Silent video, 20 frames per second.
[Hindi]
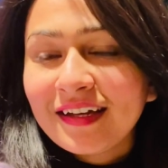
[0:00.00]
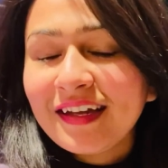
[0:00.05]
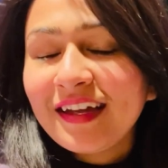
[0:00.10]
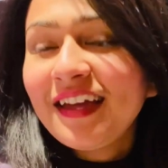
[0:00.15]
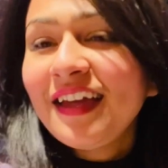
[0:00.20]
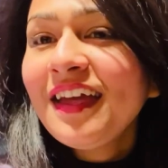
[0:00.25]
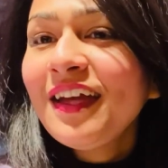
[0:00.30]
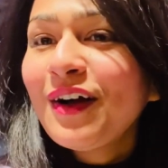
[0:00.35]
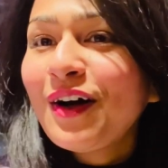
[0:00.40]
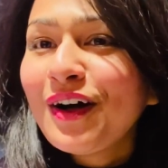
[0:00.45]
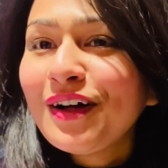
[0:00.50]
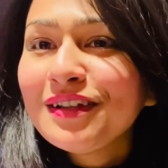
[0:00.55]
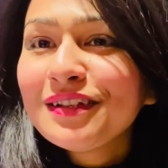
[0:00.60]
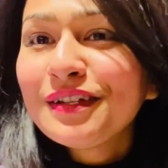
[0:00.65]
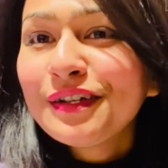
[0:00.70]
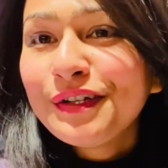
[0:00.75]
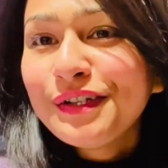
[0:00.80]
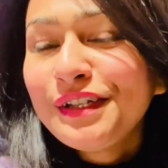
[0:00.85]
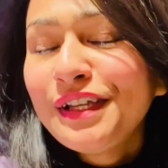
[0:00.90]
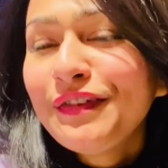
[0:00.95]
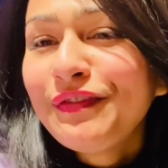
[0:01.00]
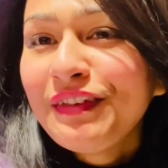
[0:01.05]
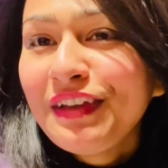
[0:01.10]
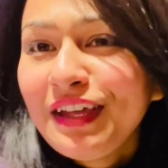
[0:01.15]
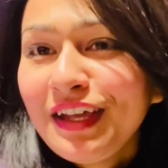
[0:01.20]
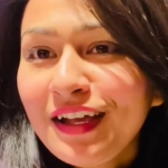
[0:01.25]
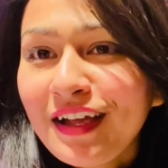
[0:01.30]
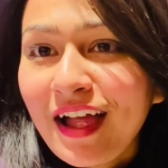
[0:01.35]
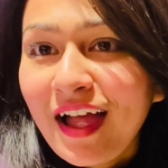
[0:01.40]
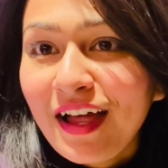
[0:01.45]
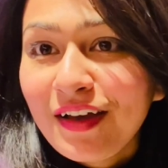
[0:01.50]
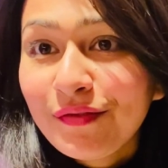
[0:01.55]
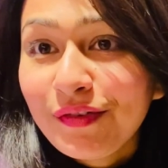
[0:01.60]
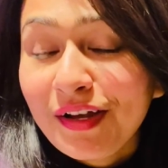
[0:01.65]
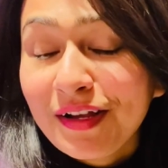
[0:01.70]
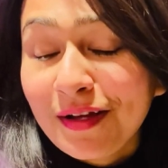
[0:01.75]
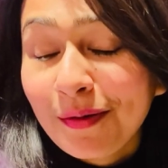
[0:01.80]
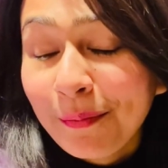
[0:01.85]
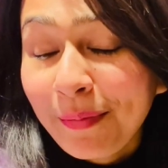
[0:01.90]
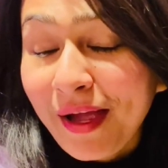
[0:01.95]
हे ऑल गुड इवनिंग एंड
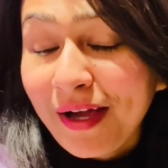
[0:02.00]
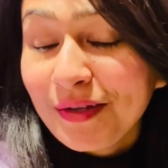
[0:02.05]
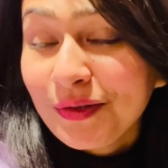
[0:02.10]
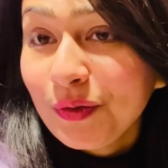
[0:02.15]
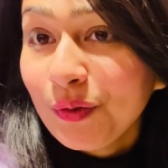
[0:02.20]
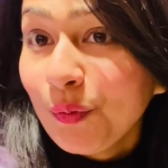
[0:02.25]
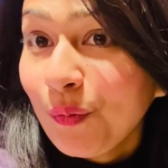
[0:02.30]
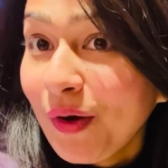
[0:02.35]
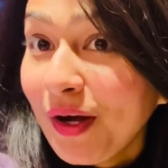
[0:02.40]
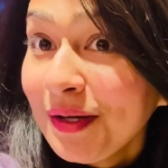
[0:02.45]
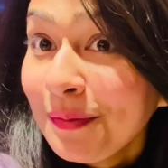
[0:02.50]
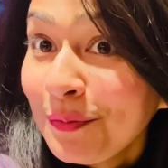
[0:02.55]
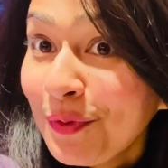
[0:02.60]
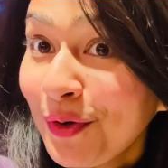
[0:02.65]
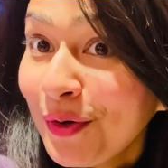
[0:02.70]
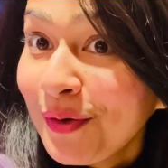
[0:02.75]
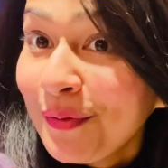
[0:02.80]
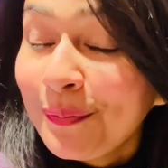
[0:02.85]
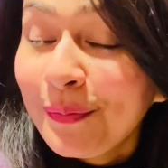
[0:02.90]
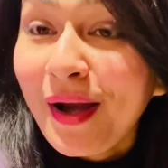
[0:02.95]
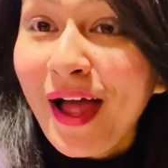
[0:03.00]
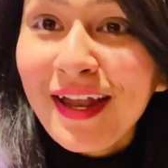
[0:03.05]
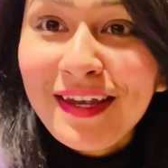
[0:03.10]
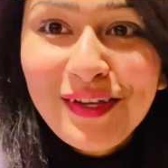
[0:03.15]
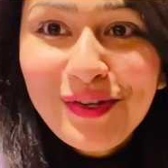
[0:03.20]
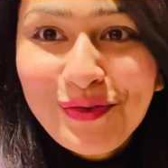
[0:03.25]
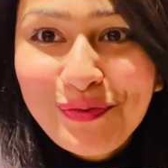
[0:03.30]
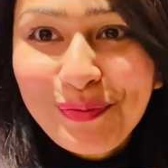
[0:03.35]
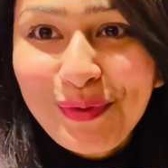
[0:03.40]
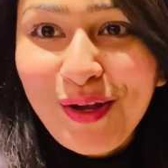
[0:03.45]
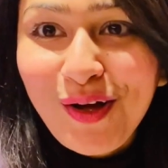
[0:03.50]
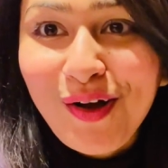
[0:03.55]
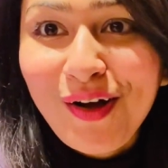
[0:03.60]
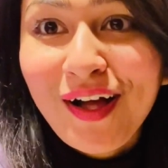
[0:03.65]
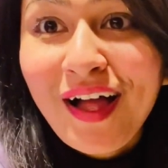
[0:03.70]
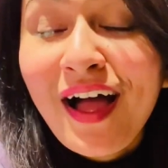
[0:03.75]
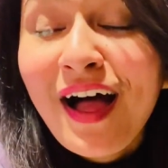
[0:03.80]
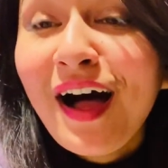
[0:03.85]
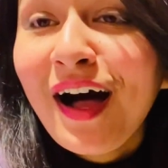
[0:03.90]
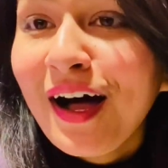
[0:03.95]
वेलकम बैक टू वन मोर ब्रांड न्यू ब्लॉग
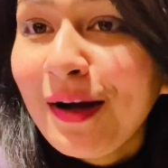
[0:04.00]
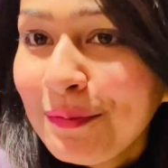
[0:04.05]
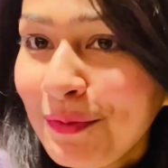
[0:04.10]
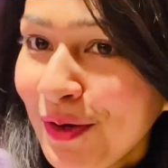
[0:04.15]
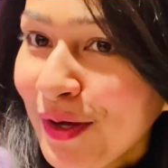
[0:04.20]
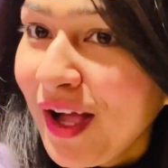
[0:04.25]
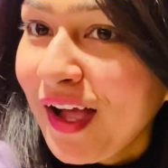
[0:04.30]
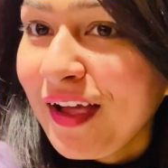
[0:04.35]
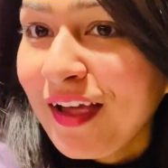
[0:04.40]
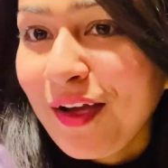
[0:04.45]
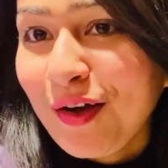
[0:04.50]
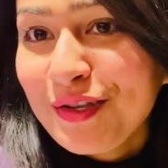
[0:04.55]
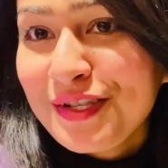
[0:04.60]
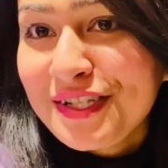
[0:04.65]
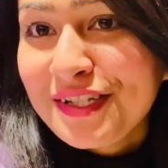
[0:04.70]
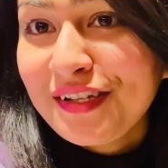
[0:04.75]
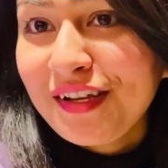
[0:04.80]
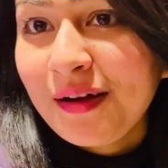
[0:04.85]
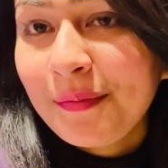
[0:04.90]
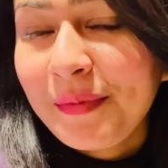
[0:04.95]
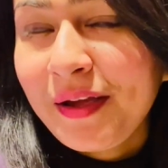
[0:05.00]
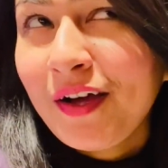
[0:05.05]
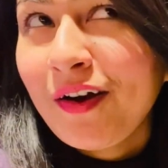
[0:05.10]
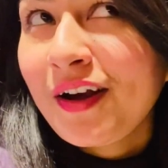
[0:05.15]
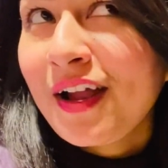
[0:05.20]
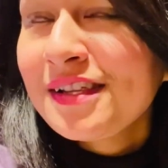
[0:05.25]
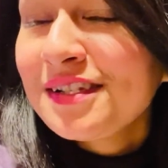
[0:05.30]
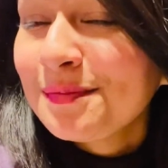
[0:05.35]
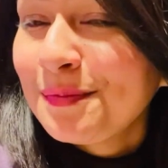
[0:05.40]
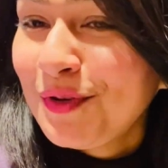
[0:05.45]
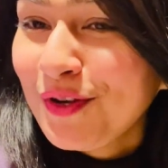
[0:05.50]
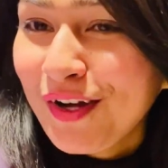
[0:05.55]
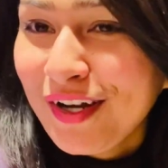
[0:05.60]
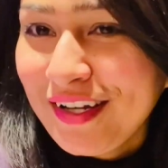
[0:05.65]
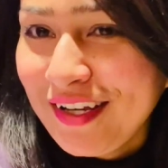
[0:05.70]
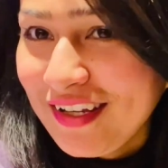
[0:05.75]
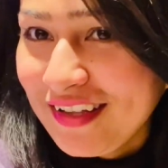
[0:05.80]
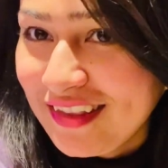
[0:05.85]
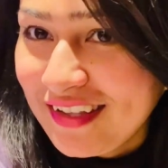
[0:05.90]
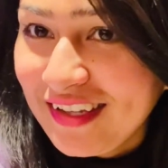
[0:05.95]
हम लोग आए हैं ऑस्ट्रिया में और आज हम लोग का
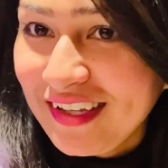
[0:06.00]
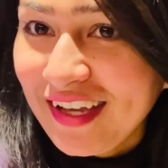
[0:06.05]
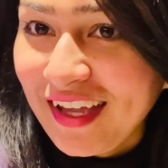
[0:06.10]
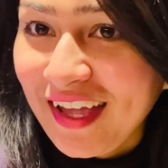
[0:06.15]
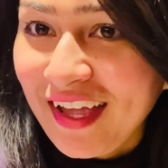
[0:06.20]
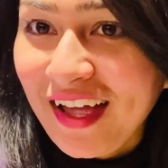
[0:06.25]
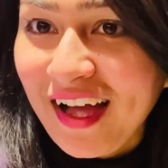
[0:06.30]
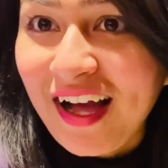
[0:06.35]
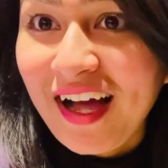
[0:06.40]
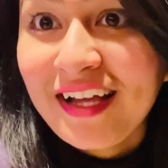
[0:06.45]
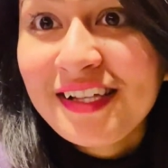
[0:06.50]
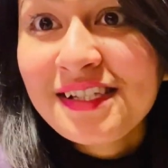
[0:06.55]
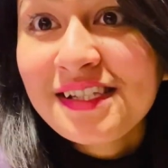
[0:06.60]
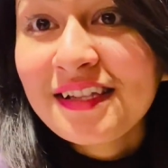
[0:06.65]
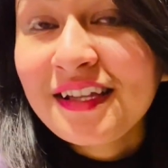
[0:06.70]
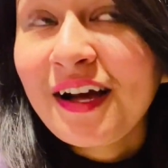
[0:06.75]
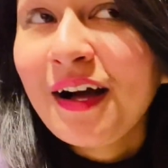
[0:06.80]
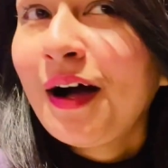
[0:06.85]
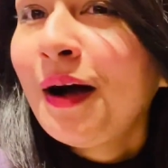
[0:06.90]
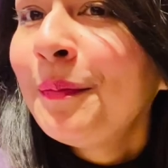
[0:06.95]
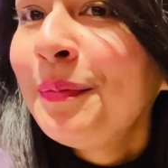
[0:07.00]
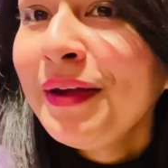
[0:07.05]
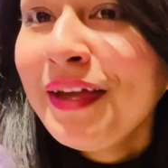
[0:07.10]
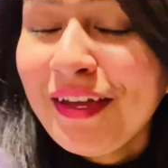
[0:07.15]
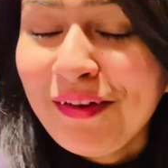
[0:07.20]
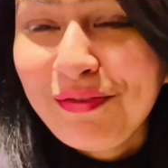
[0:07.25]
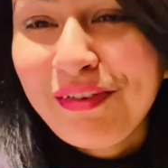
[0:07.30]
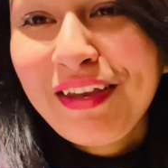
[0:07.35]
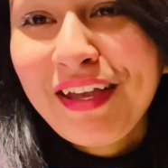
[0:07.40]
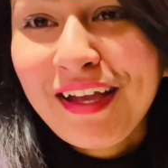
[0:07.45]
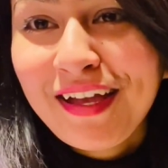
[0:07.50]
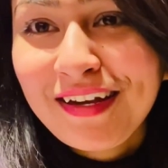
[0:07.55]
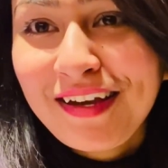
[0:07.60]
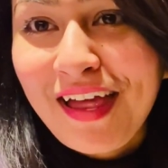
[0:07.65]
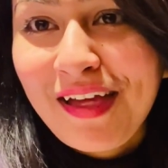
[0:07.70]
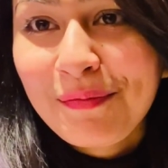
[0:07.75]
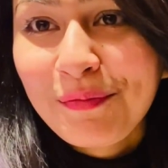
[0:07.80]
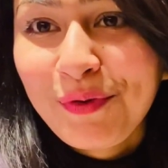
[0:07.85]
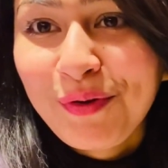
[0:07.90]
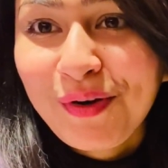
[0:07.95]
डे थ्री है आज अभी इवनिंग का
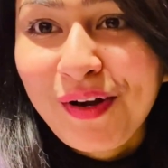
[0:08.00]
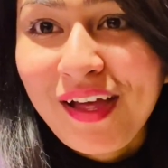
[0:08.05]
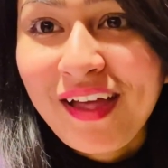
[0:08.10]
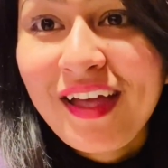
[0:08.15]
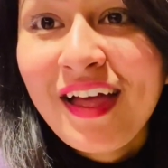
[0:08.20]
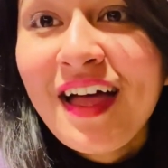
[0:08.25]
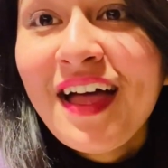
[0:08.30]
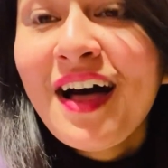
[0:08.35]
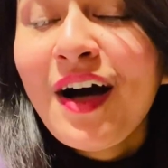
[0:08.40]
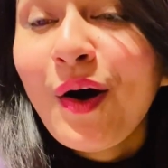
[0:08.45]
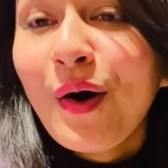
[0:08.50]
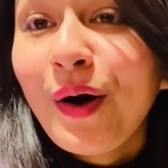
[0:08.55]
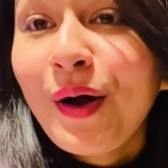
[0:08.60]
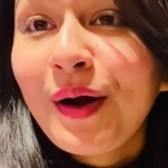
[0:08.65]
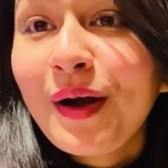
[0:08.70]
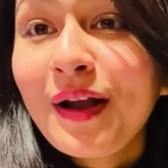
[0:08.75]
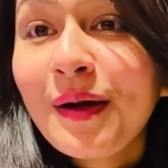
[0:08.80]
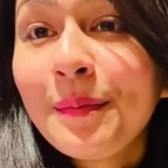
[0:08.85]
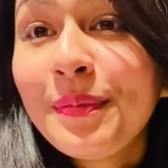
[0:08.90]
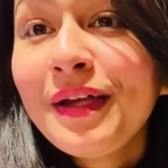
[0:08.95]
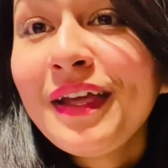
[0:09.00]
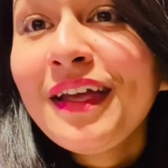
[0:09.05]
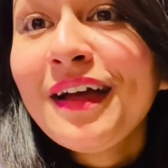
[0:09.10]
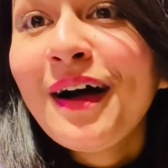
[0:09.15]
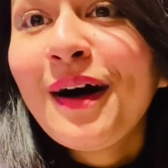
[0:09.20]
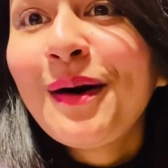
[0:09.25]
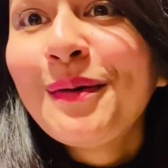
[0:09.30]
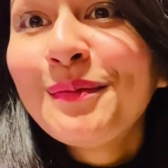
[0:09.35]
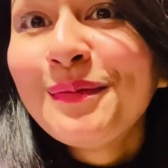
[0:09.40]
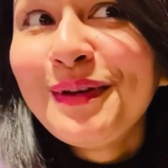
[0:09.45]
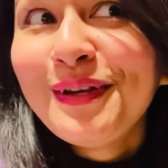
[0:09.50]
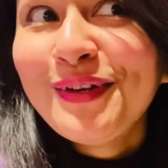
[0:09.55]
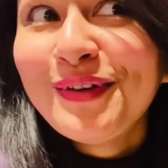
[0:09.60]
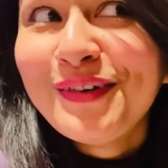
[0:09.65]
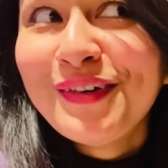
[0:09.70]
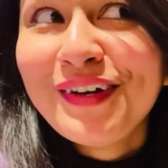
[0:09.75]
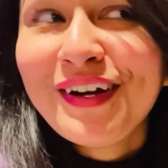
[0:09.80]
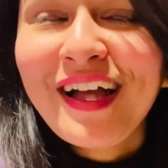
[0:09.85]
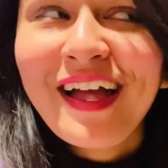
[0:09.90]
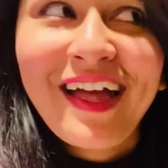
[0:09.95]
टाइम हो रहा है और अभी हम
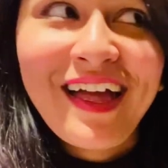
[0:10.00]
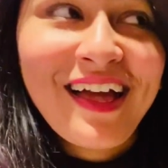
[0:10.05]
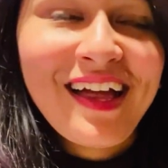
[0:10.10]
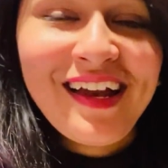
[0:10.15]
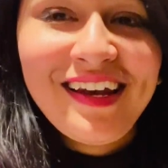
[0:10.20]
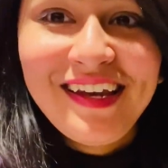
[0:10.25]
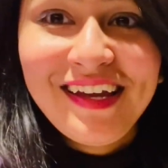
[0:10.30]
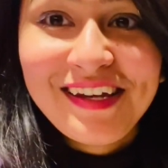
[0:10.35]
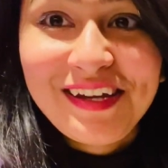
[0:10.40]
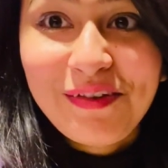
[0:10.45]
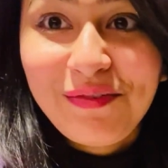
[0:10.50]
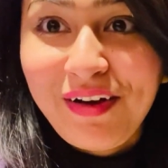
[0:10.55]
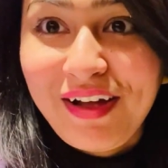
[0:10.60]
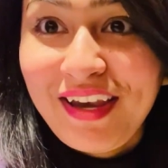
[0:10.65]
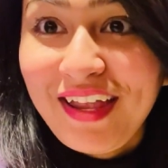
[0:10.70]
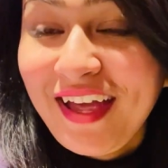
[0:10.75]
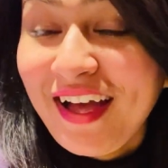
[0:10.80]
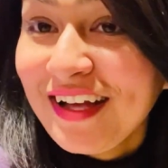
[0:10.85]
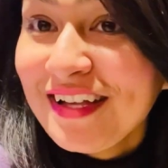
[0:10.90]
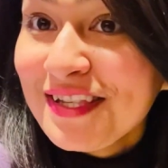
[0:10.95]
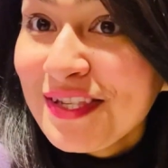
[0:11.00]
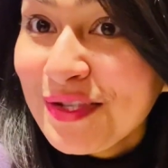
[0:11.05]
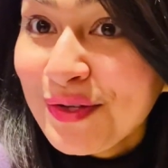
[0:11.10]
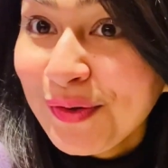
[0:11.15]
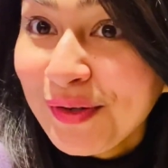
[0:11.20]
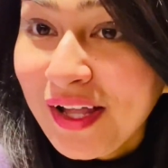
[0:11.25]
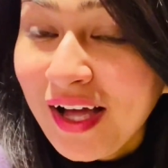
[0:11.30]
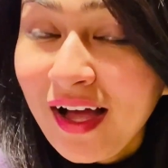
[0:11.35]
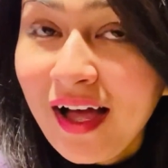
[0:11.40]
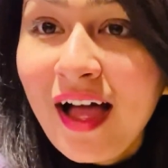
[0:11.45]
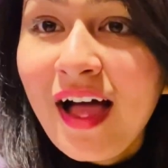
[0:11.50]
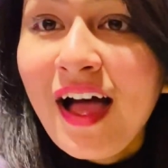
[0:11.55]
लोग लेने वाले हैं आज सोना